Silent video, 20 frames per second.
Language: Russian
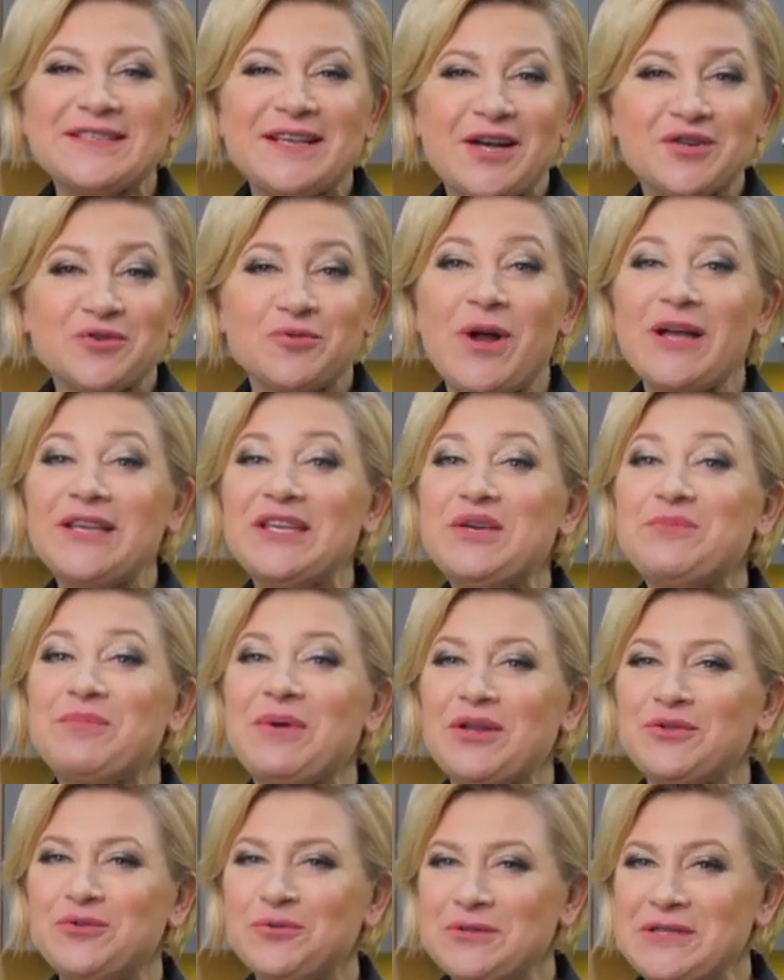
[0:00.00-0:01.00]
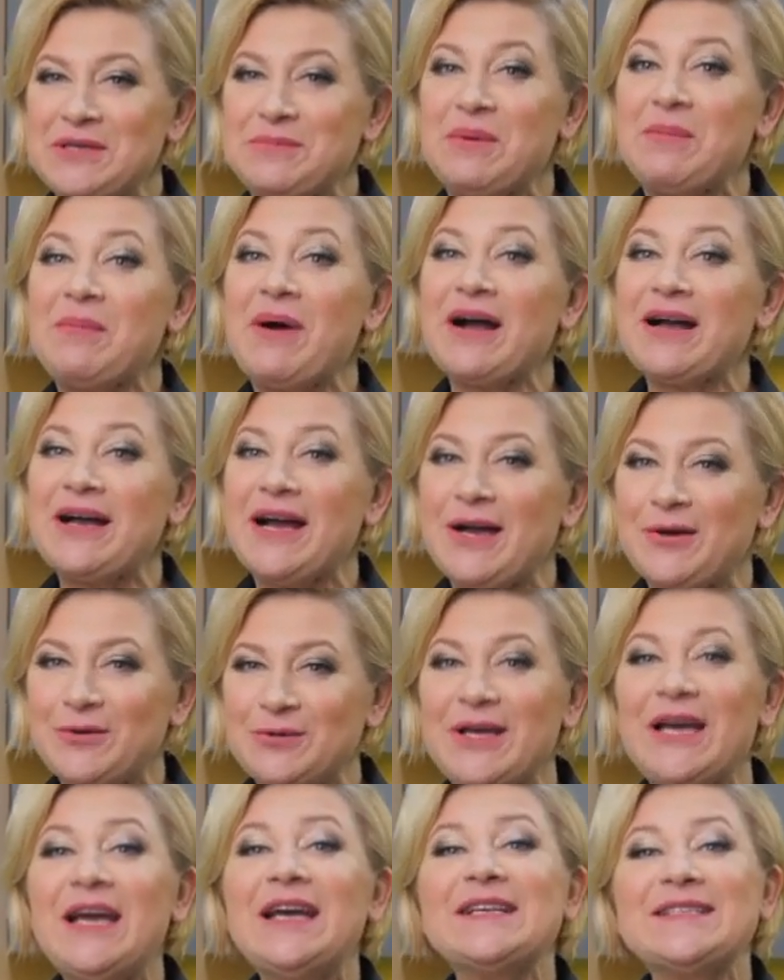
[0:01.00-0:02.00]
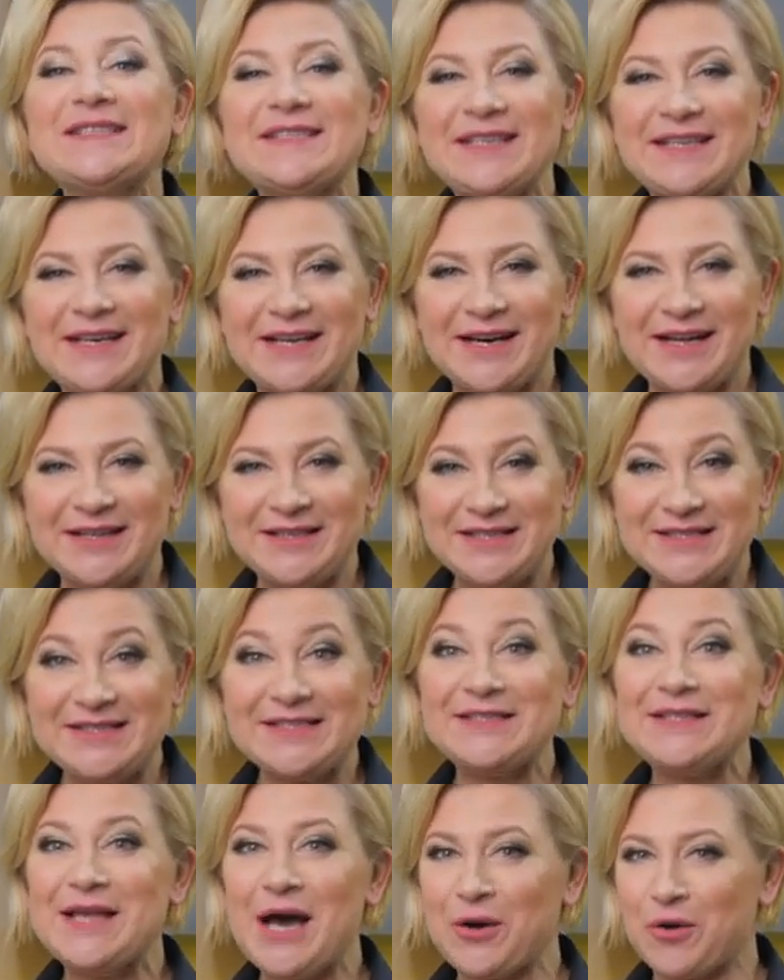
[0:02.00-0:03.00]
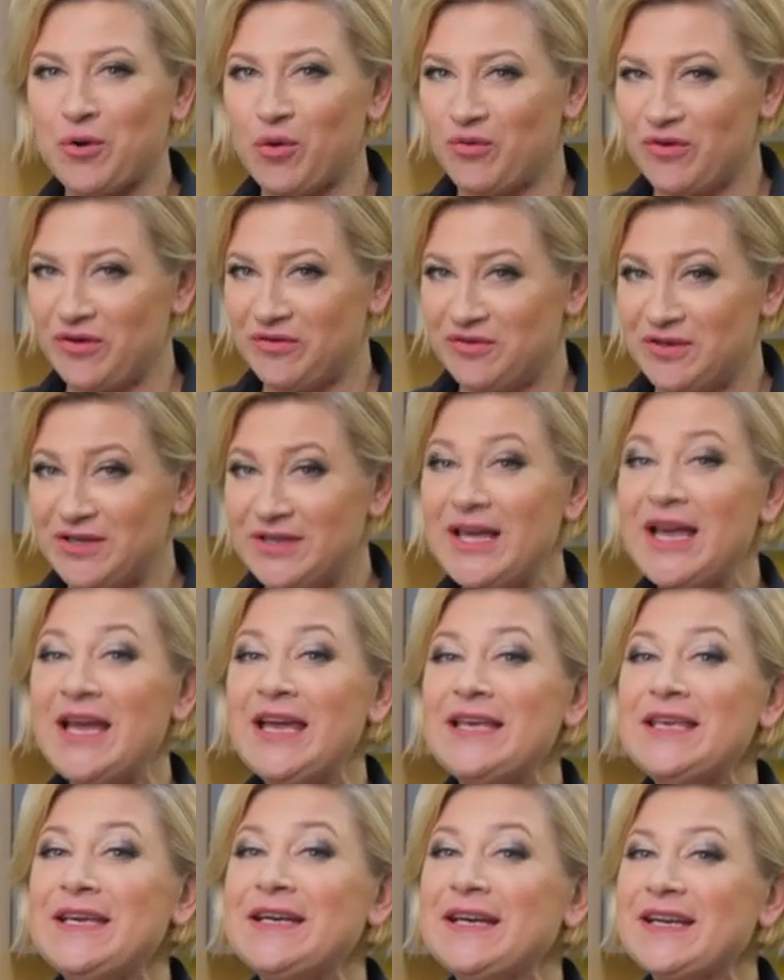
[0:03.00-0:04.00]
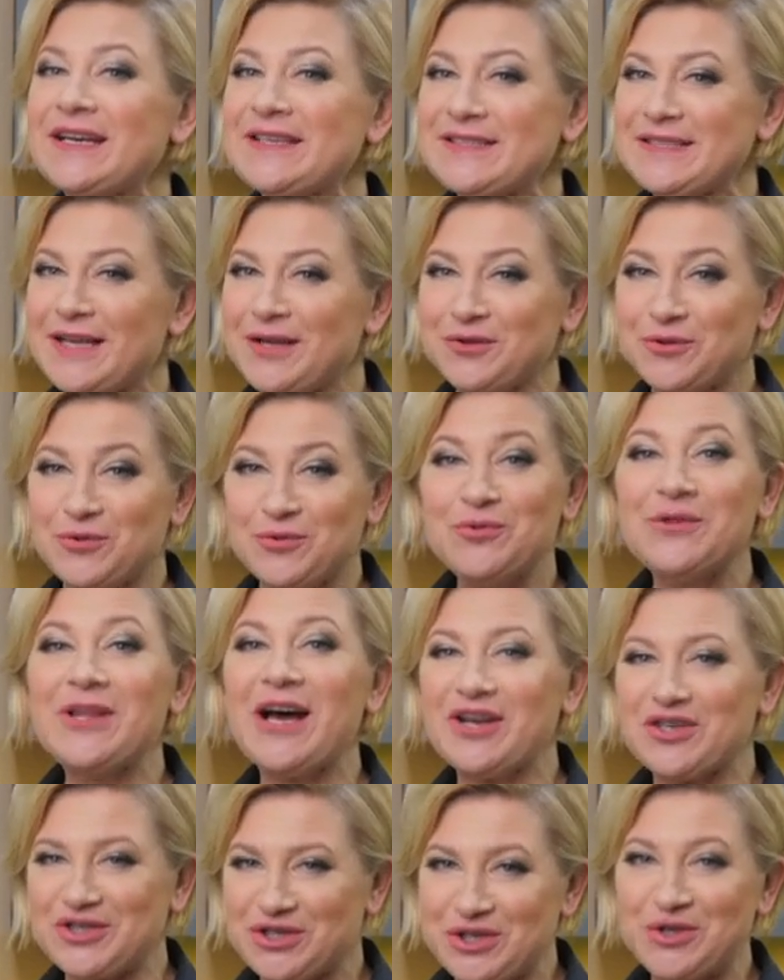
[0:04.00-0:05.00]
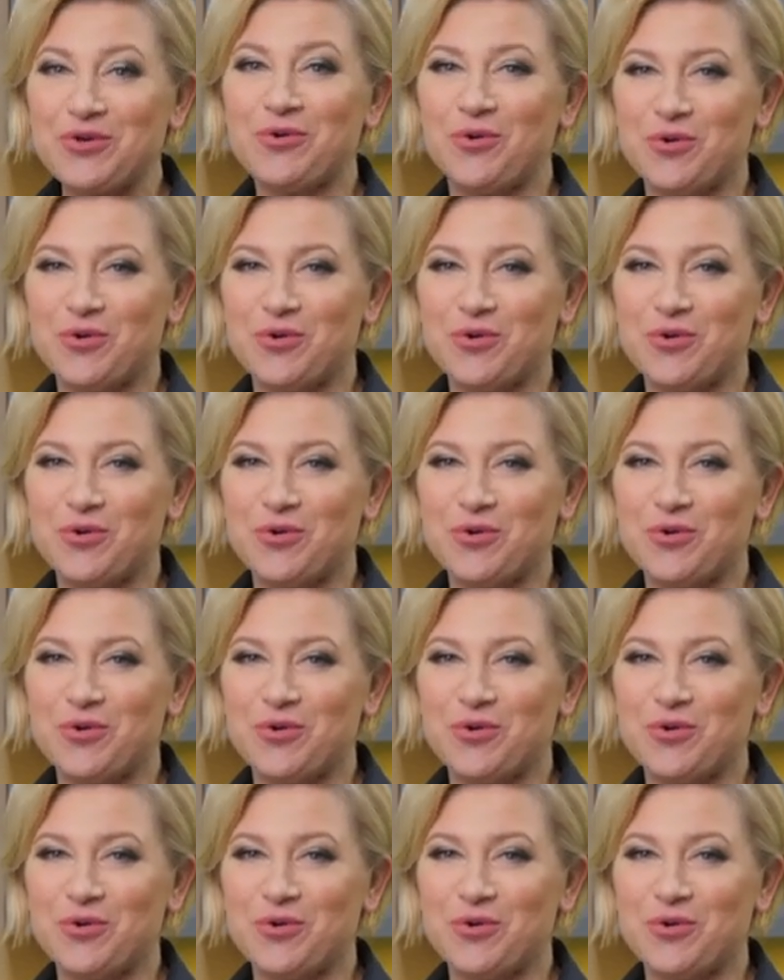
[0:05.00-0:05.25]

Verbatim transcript: расскажу, какие продукты помогают сохранить здоровый вид и красоту нашей